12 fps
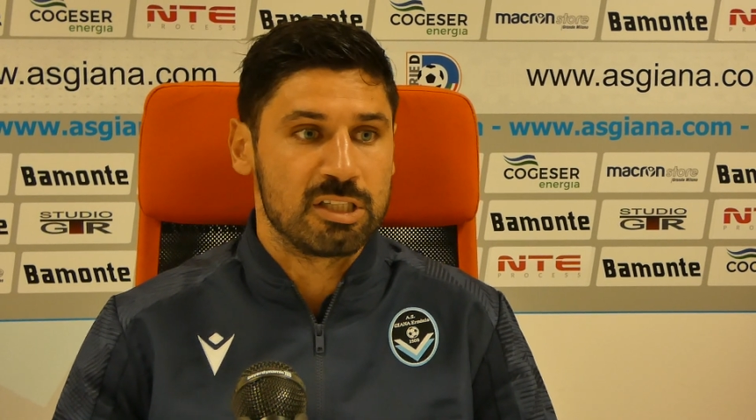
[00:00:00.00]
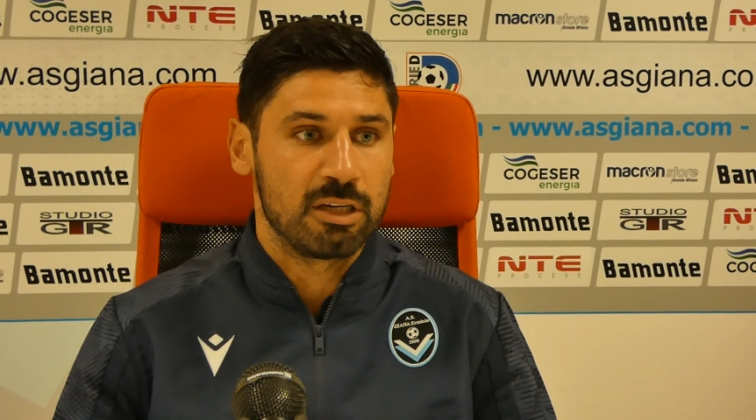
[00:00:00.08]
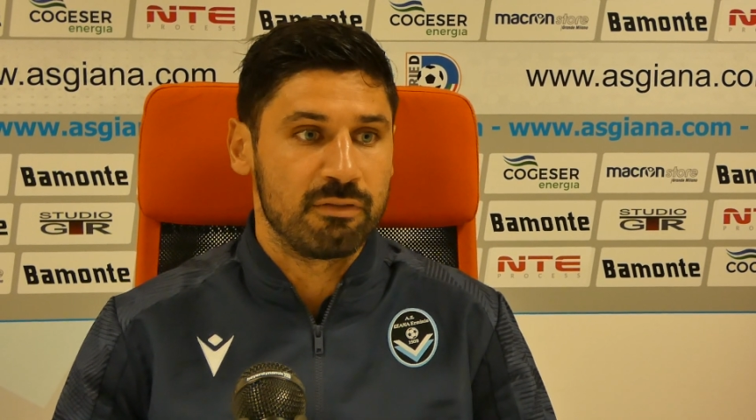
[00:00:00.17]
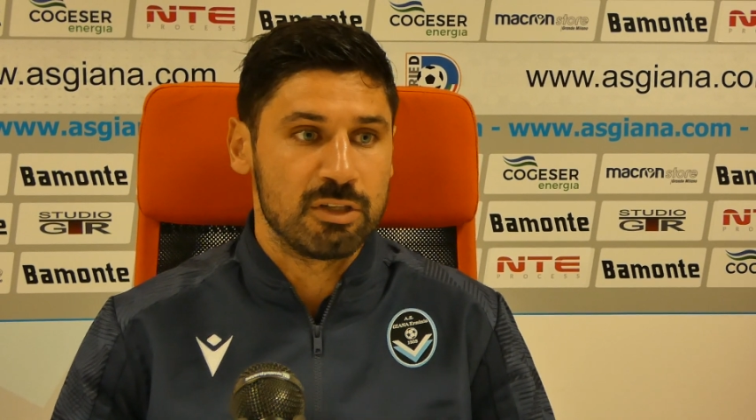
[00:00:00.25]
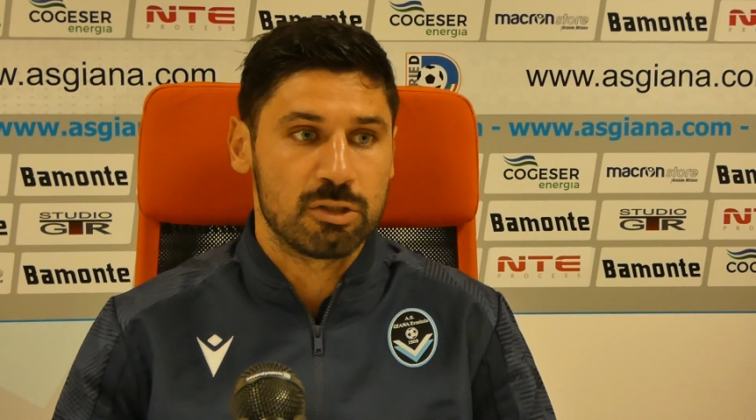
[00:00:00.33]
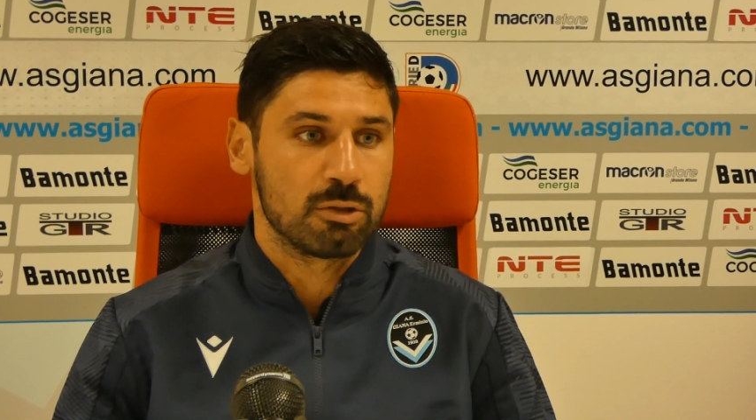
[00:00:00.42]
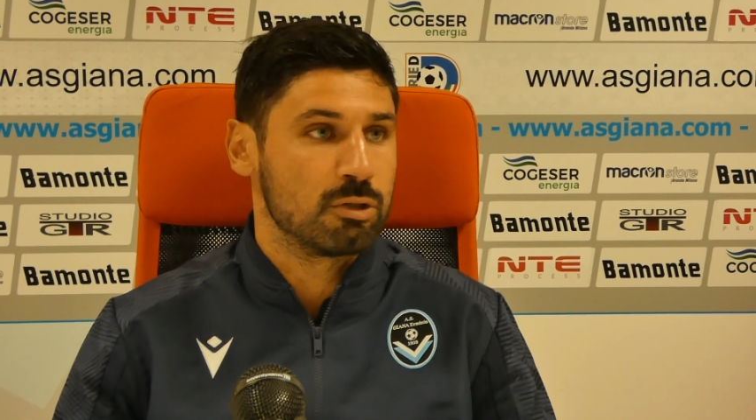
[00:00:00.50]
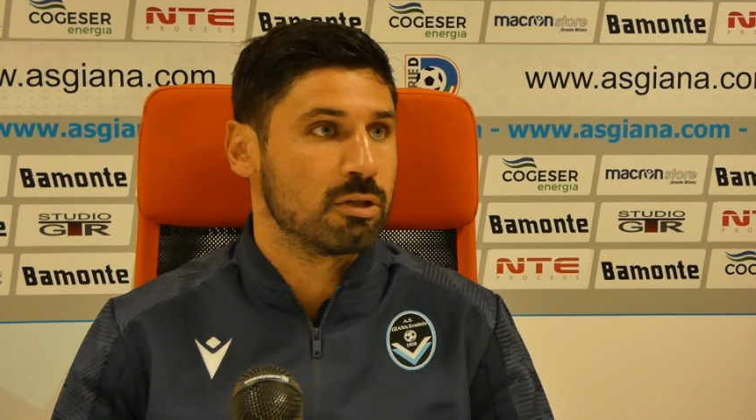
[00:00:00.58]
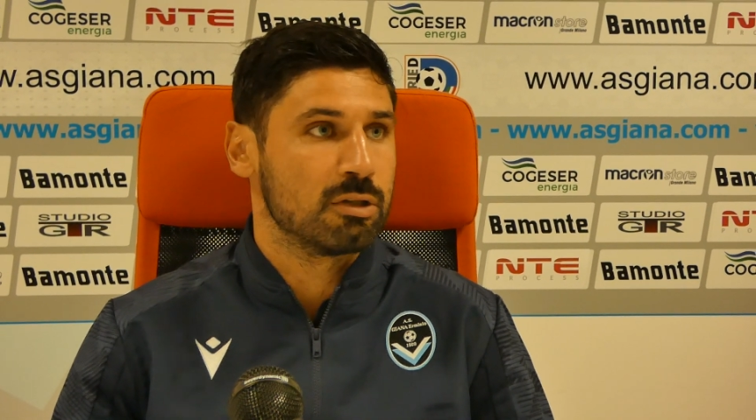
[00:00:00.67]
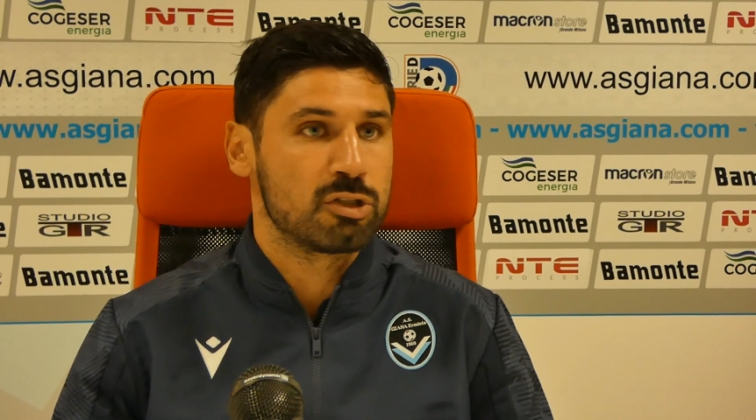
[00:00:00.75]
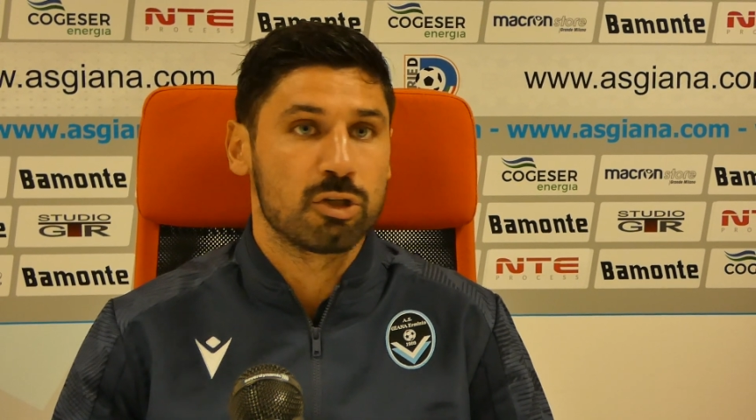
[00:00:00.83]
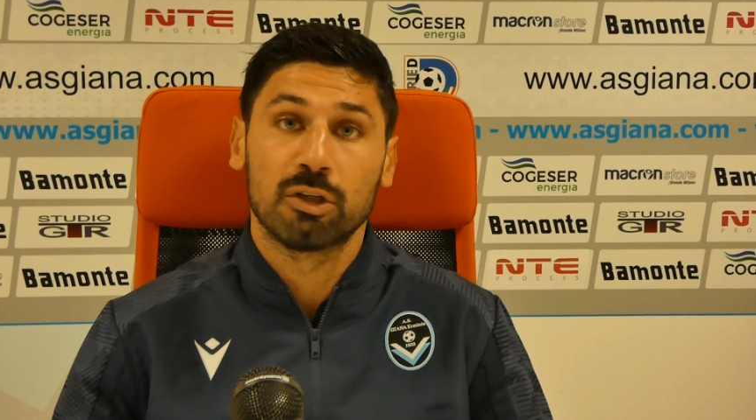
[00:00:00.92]
si è rivisto
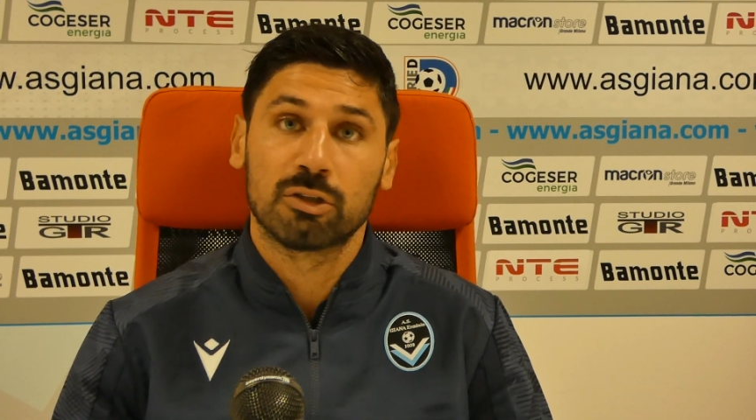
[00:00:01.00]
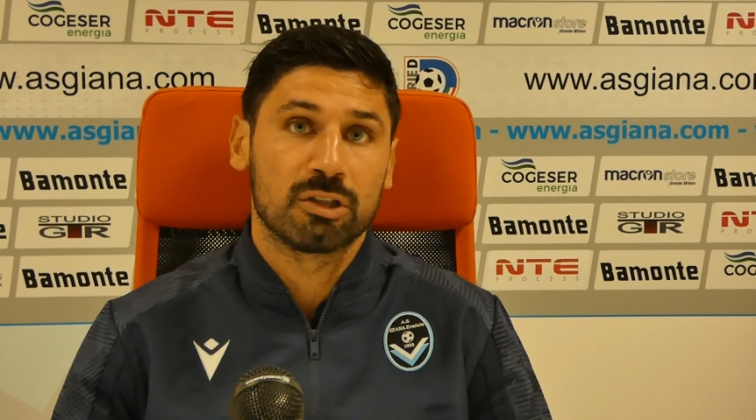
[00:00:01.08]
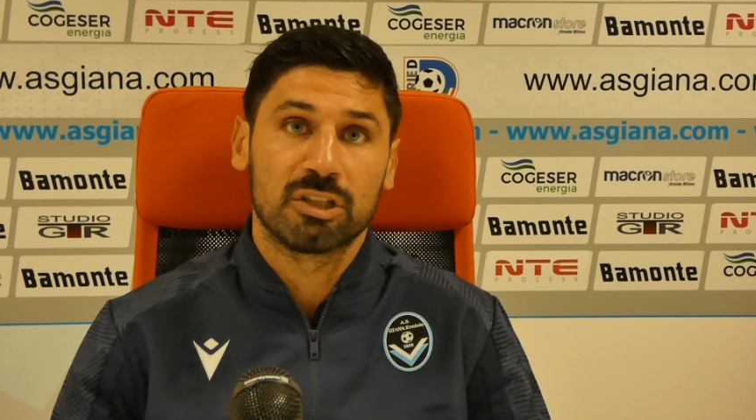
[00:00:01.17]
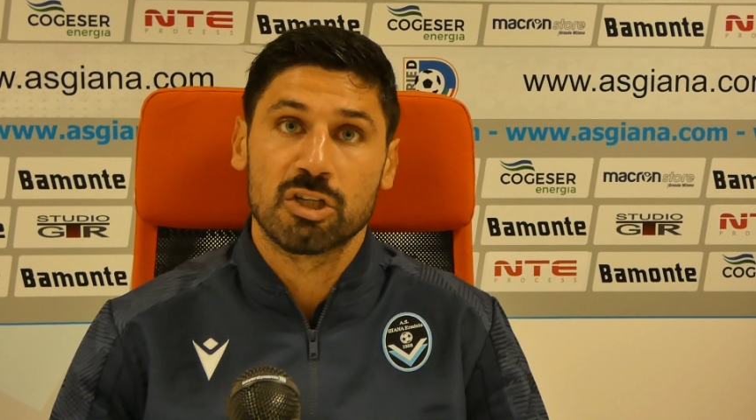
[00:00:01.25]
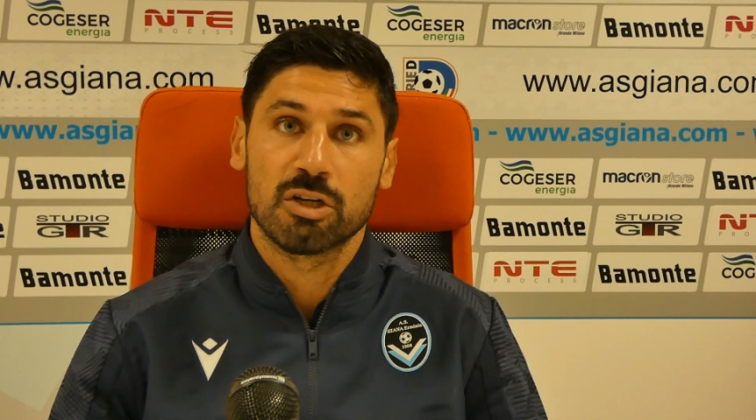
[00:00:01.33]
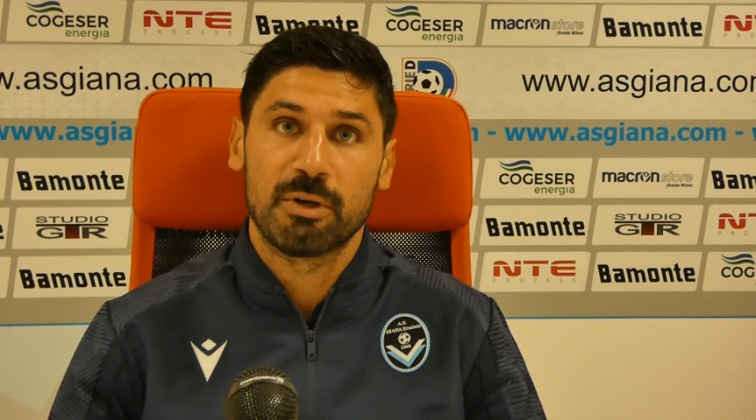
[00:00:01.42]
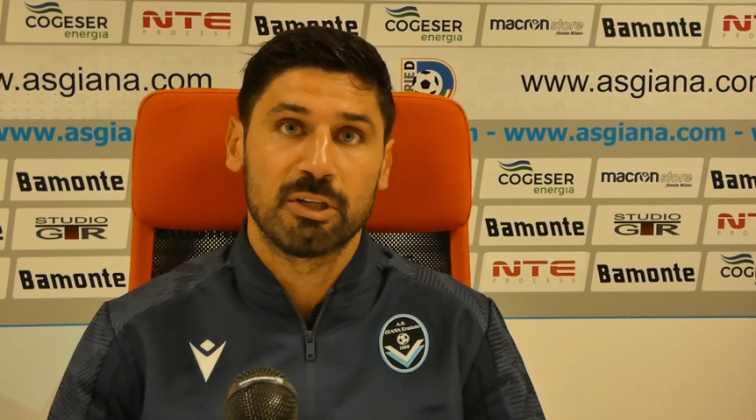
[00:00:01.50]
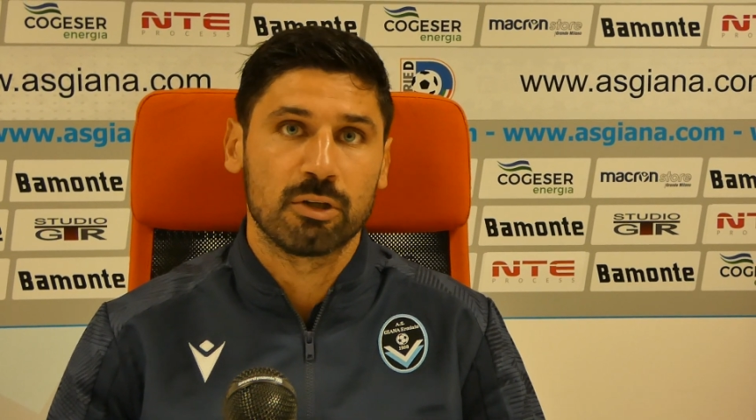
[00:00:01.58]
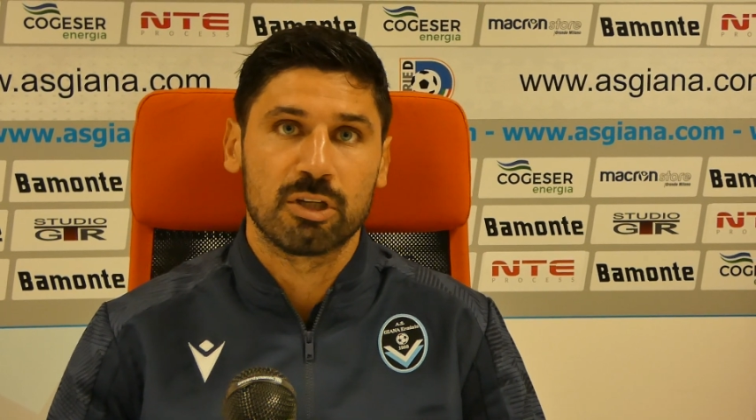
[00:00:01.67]
il, solito atteggiamento